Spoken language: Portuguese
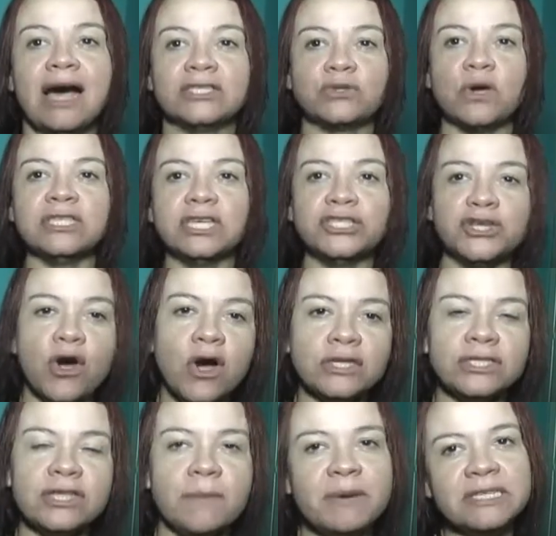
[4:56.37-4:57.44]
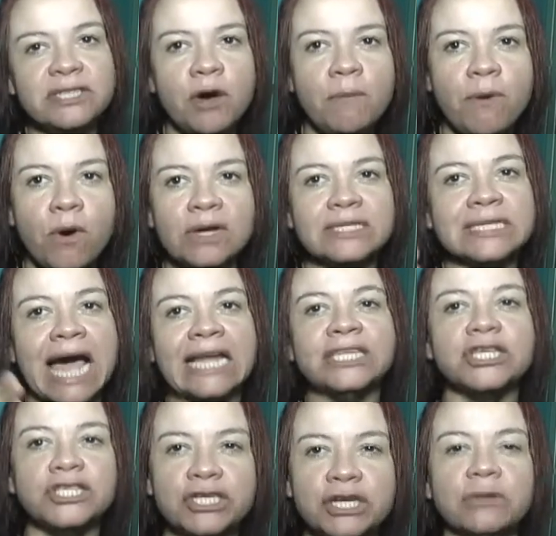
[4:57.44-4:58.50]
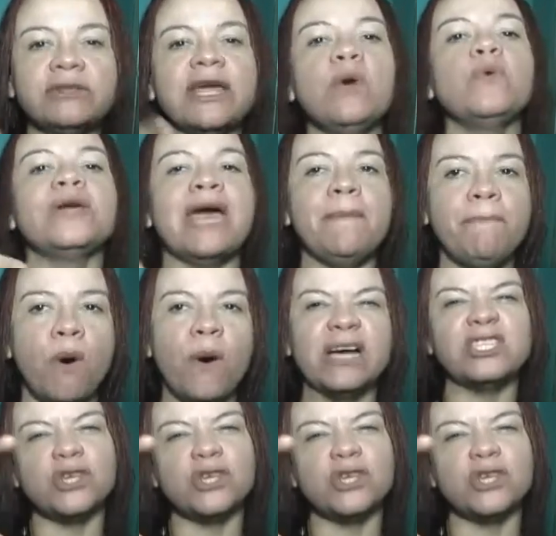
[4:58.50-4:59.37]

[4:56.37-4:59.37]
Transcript: As coisas de hoje também são boas. Cada estilo tem o que é bom.